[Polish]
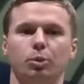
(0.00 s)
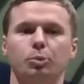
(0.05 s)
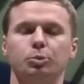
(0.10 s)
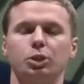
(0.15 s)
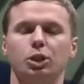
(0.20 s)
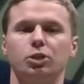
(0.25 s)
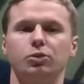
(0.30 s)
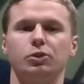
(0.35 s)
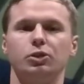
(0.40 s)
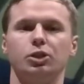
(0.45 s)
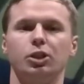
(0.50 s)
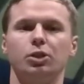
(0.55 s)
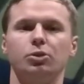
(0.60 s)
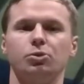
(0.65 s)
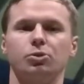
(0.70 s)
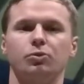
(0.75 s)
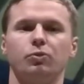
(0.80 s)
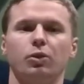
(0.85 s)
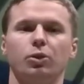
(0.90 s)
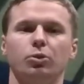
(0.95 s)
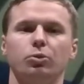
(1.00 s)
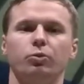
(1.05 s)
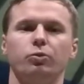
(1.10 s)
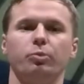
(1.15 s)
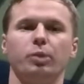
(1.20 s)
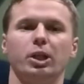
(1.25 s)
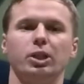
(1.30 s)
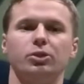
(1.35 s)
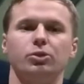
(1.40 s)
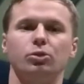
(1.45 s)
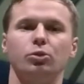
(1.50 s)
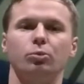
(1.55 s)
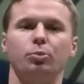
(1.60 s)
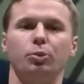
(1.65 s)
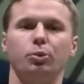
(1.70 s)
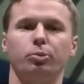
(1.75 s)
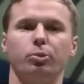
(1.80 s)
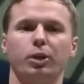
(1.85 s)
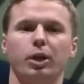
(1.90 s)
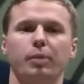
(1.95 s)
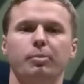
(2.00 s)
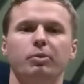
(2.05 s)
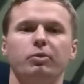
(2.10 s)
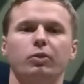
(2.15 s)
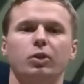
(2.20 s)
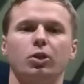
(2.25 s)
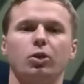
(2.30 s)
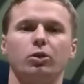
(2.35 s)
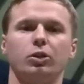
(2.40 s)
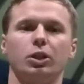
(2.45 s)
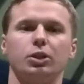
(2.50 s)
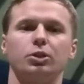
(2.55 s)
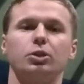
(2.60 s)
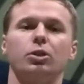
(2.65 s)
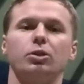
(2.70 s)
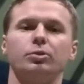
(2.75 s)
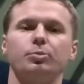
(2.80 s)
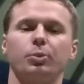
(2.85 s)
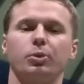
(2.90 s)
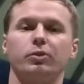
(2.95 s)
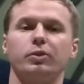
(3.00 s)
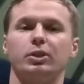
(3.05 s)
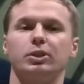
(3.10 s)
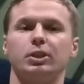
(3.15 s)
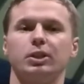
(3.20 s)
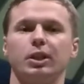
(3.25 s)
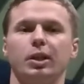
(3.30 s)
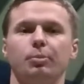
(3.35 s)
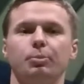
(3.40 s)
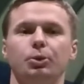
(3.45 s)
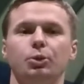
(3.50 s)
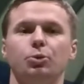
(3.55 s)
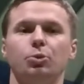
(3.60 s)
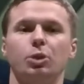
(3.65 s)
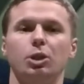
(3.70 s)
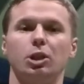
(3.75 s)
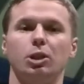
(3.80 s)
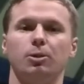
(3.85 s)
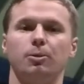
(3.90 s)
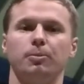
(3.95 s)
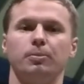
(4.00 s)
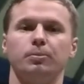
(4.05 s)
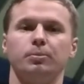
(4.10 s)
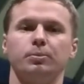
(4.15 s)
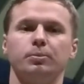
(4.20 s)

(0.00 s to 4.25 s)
Po przećwiczeniu zwodu w miejscu próbujemy wykonać go z prowadzenia piłki.